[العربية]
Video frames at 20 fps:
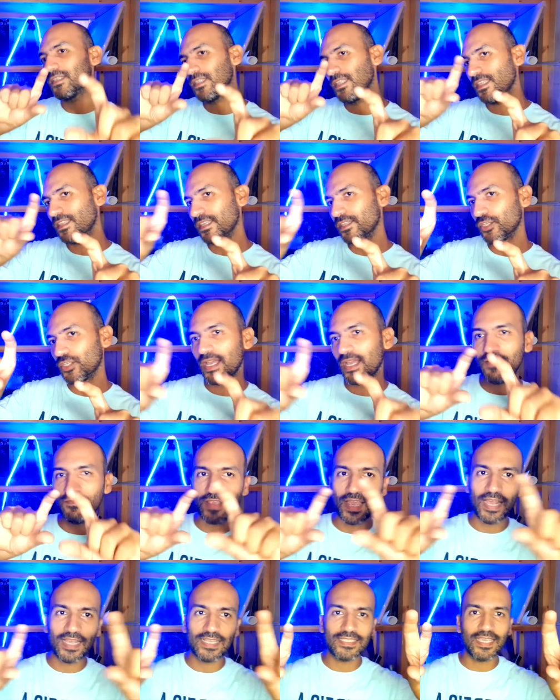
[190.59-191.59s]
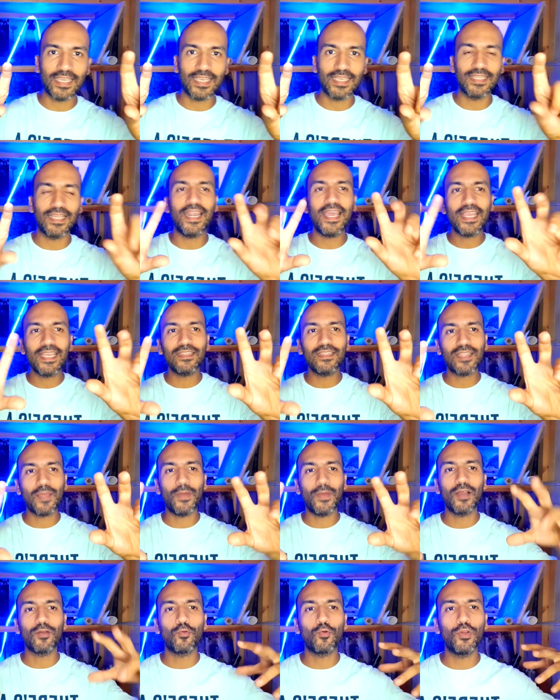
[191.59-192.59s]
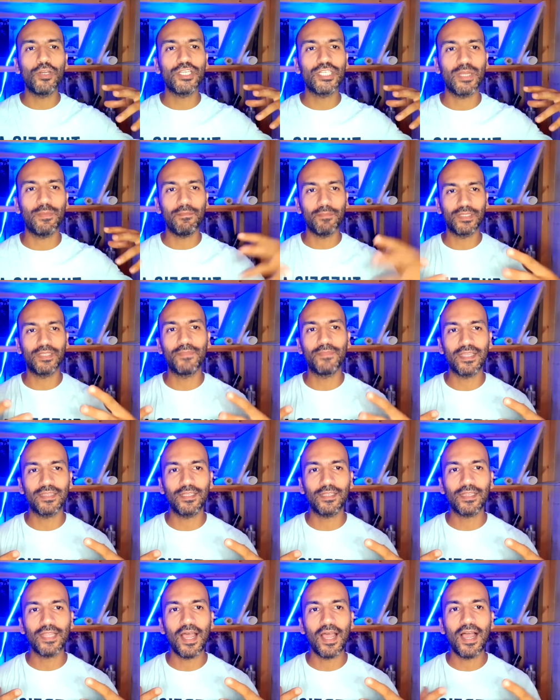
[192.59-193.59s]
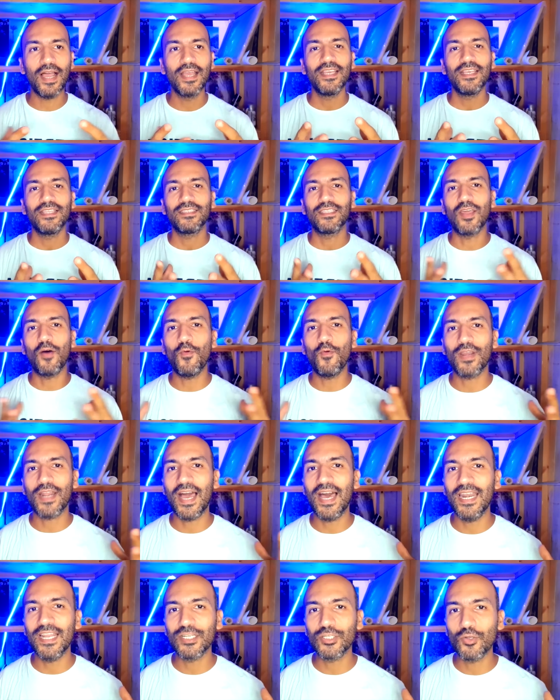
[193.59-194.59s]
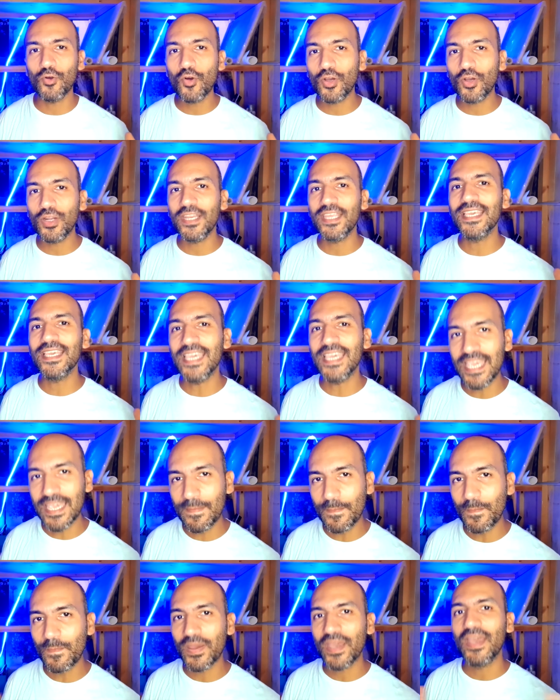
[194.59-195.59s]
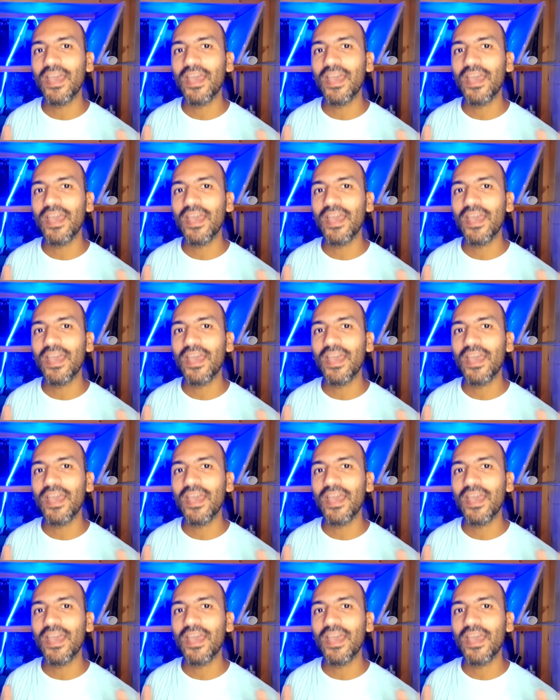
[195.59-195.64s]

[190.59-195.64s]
ان انت تشتغل في حاجه زي كده لكن طبعا كل الشباب بتبدا تطلع تدور على شغل يجيب